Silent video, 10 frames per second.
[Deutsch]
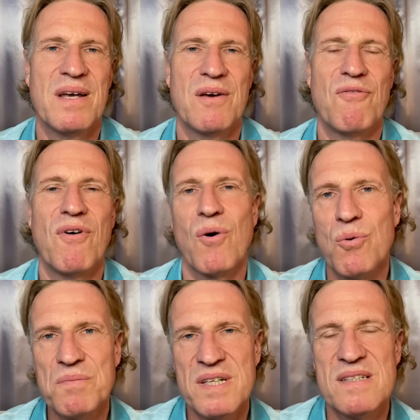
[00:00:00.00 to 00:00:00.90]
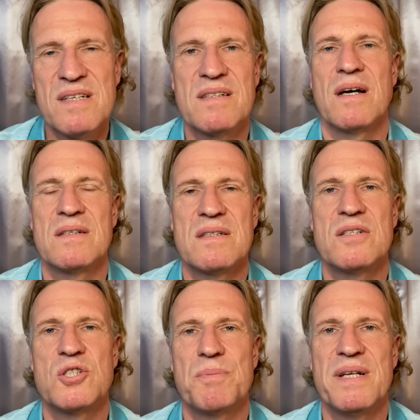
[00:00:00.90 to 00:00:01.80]
warum dieses ganze
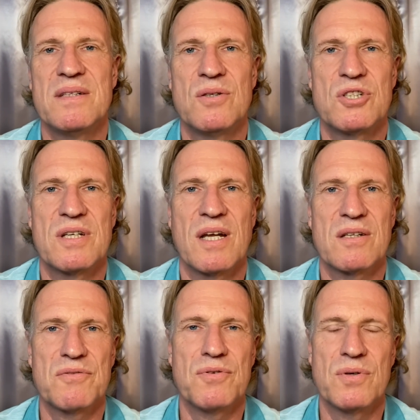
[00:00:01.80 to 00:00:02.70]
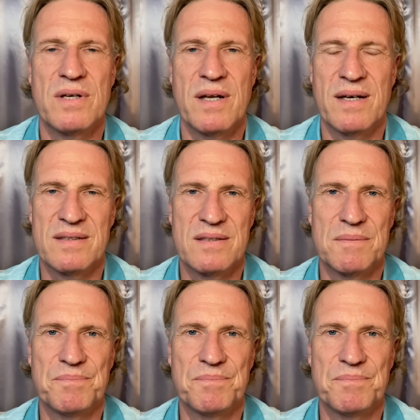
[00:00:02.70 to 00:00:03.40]
Spiel so stattgefunden hat.